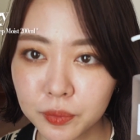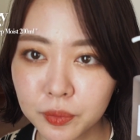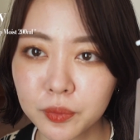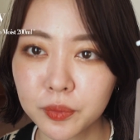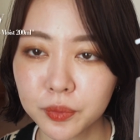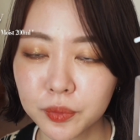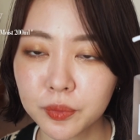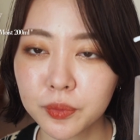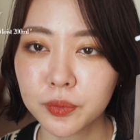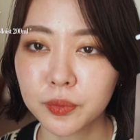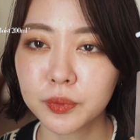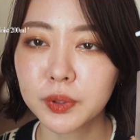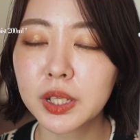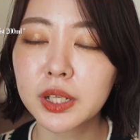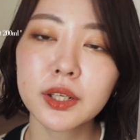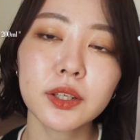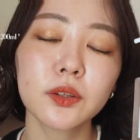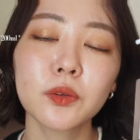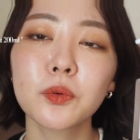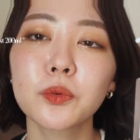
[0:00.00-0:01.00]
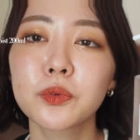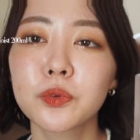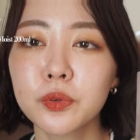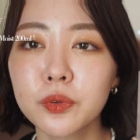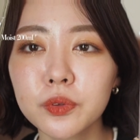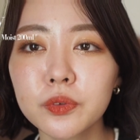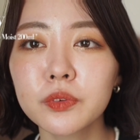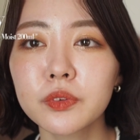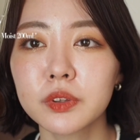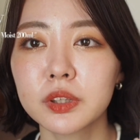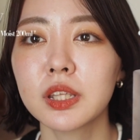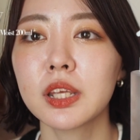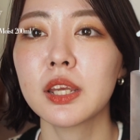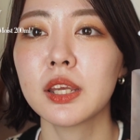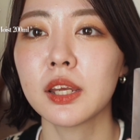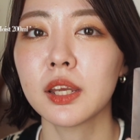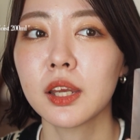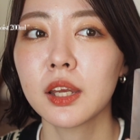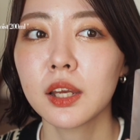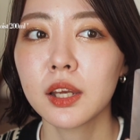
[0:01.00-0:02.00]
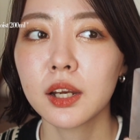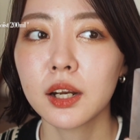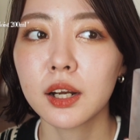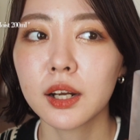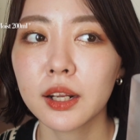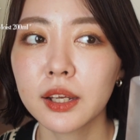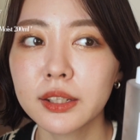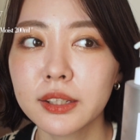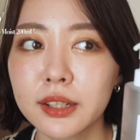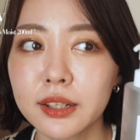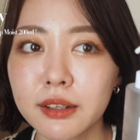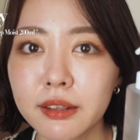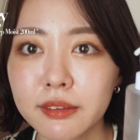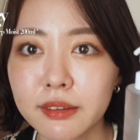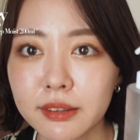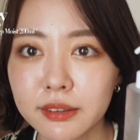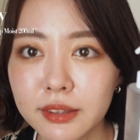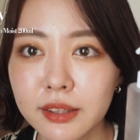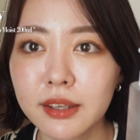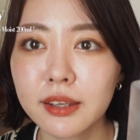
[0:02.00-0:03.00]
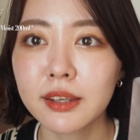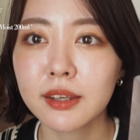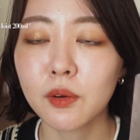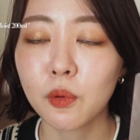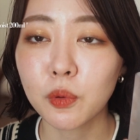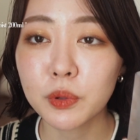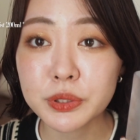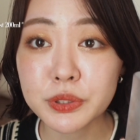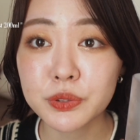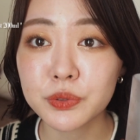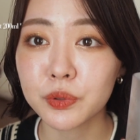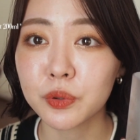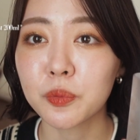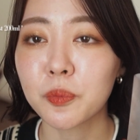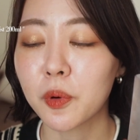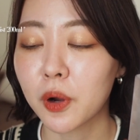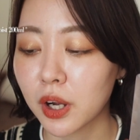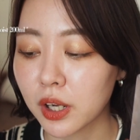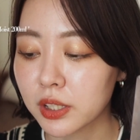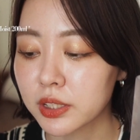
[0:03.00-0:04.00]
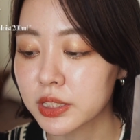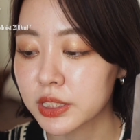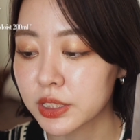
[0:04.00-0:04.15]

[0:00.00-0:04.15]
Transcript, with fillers: そうそうそうだけどトゥルンって洗い流せて保湿力も感